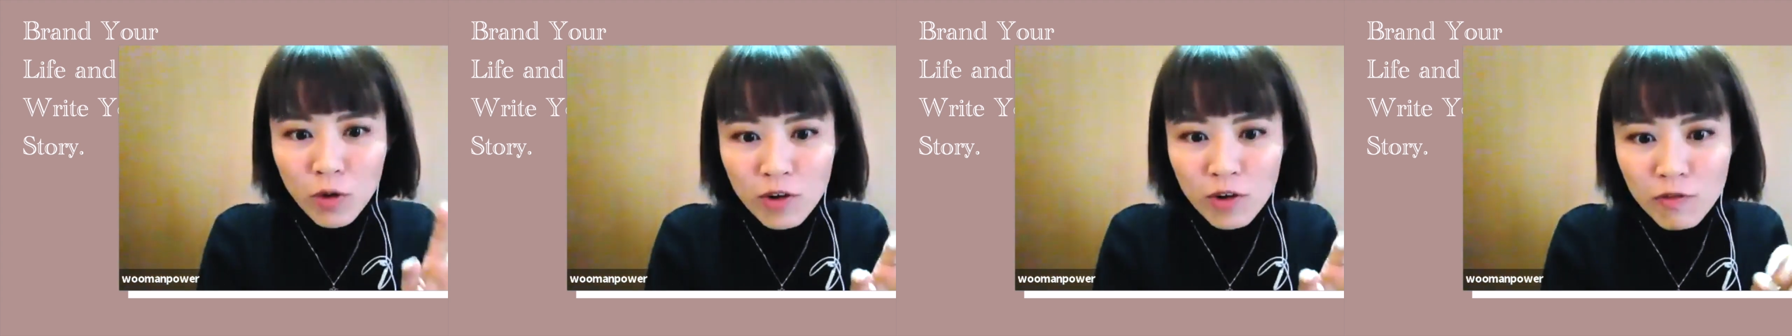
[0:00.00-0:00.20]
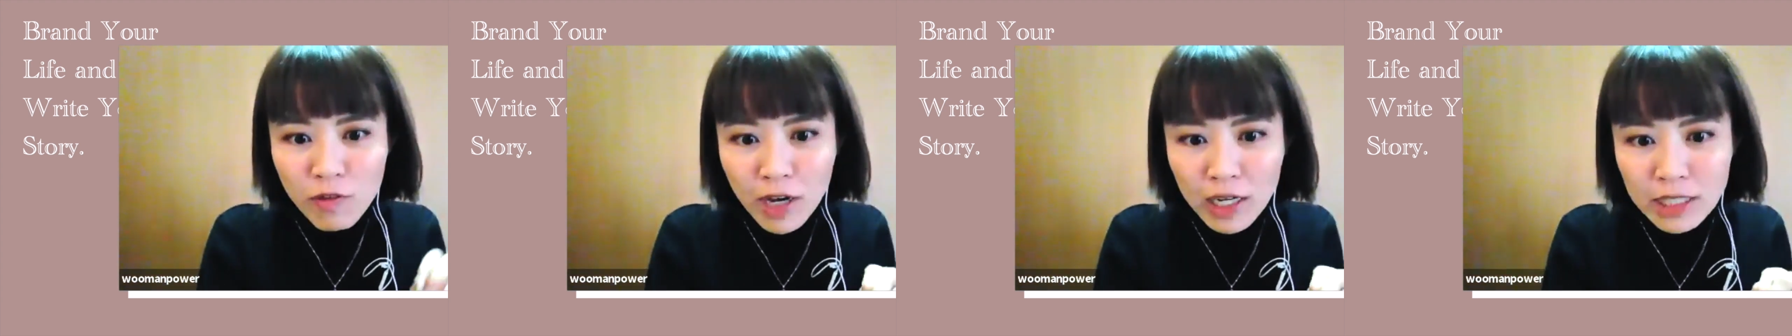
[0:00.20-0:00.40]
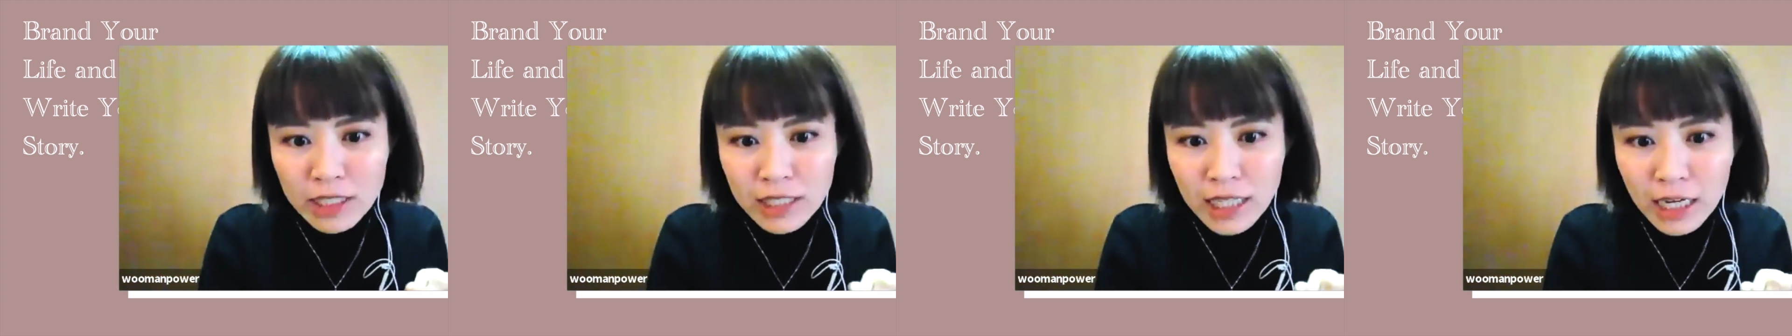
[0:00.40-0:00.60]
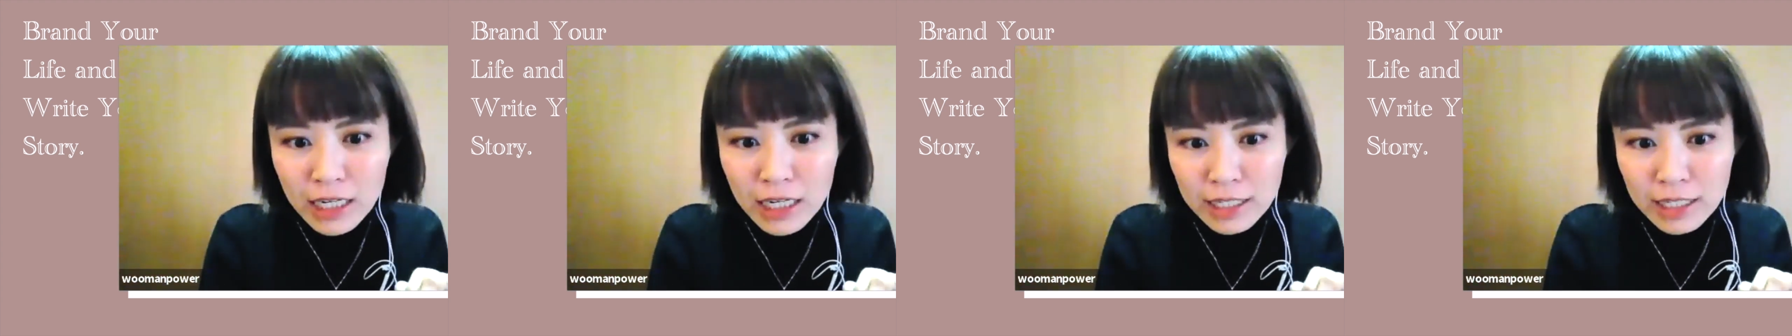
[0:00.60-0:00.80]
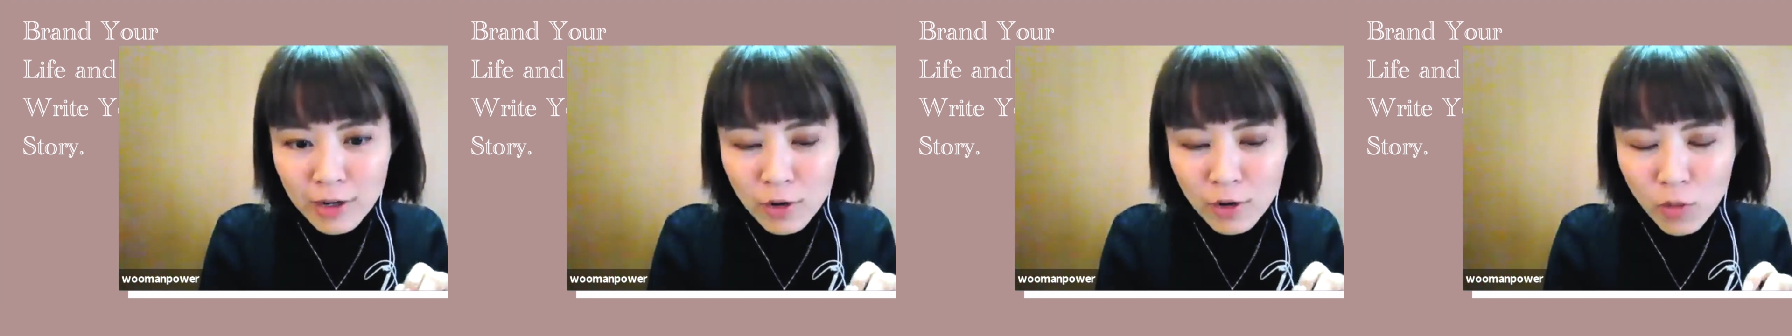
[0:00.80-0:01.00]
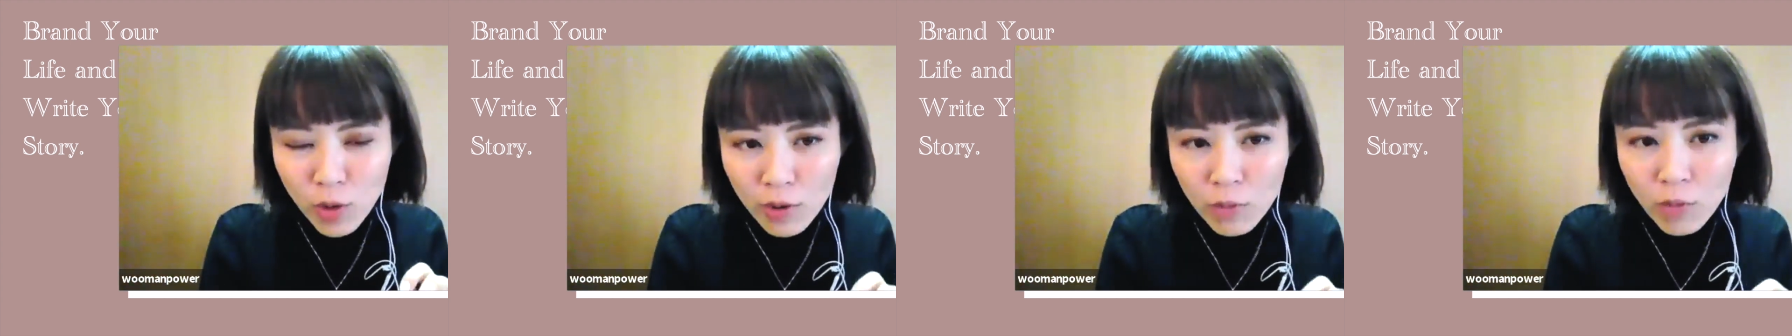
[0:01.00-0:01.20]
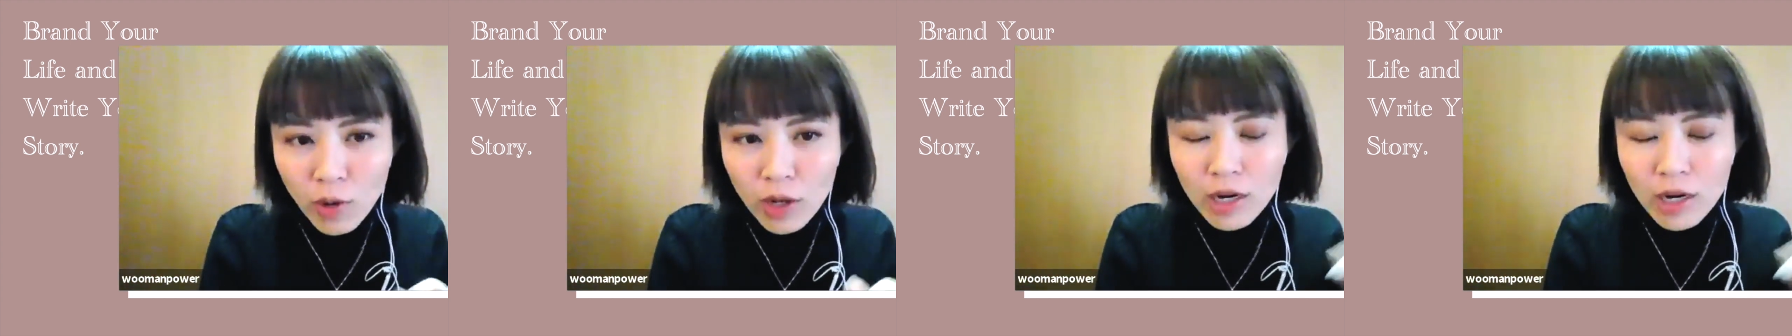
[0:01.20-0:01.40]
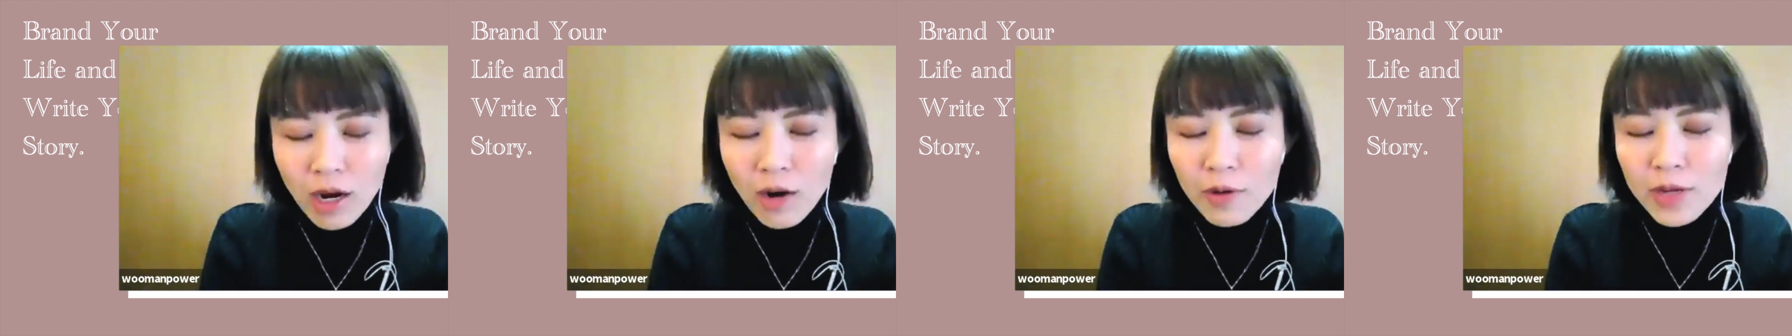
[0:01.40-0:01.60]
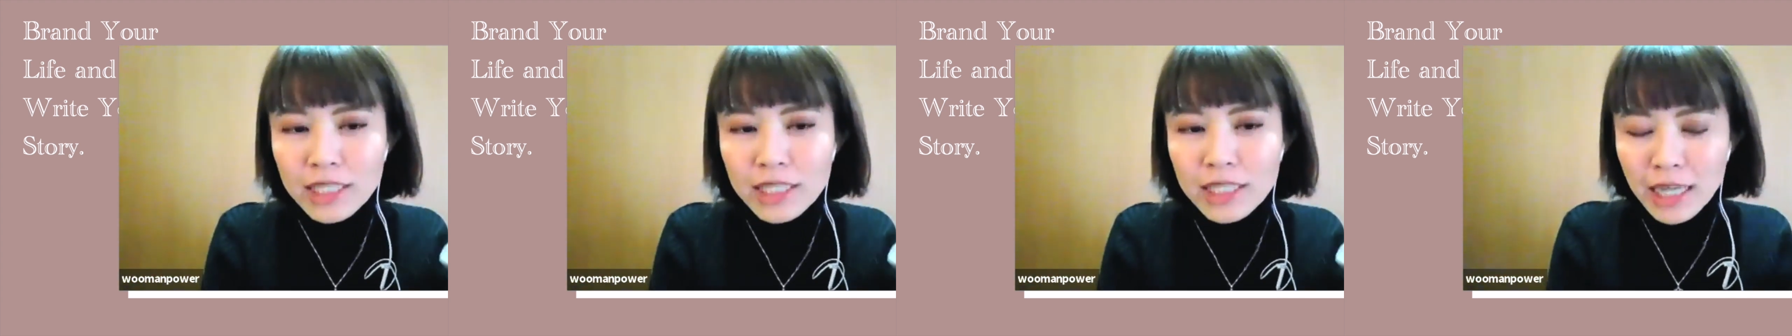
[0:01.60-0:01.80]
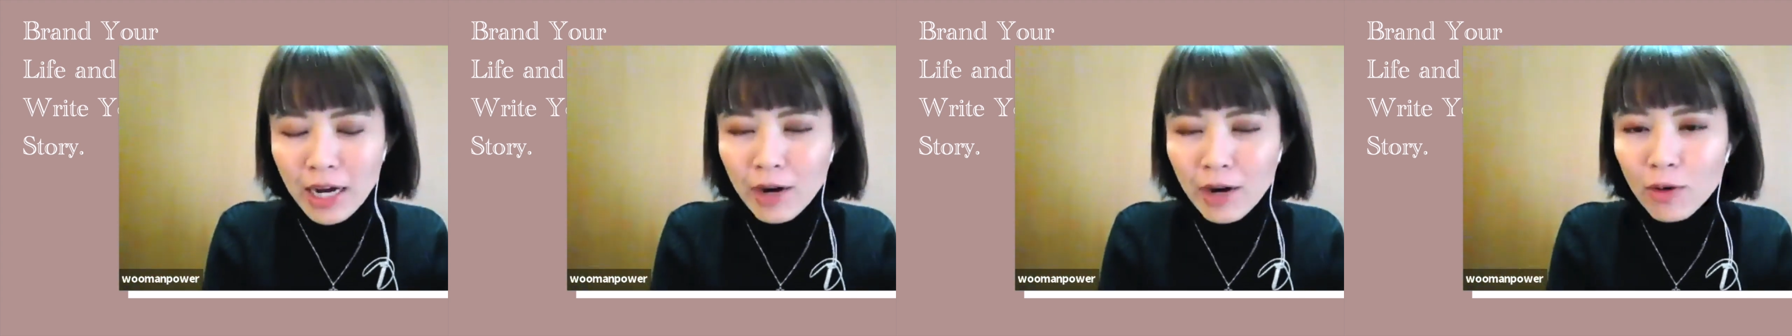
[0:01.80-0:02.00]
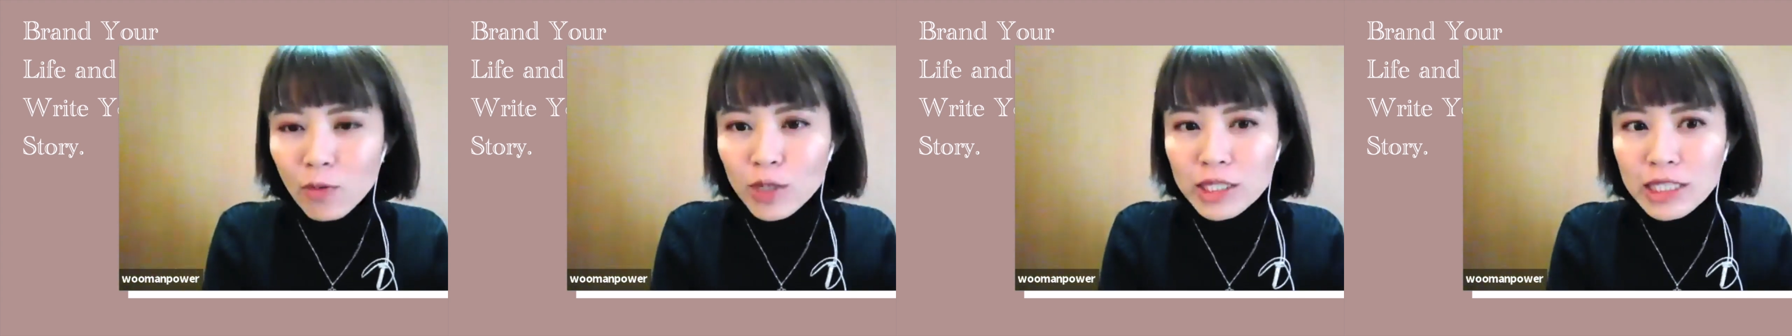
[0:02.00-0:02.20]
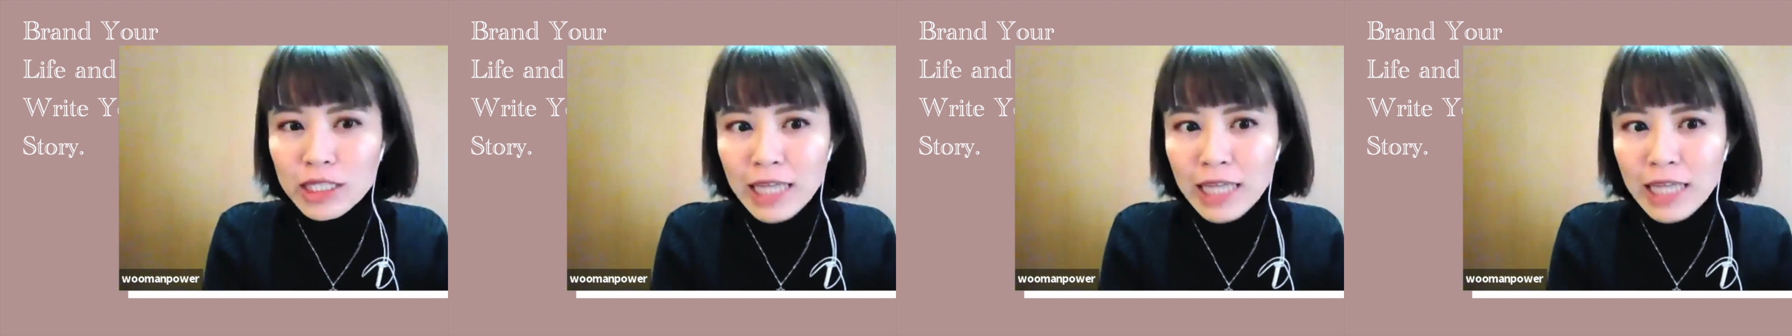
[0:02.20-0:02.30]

会放上你的官网，然后也想要问，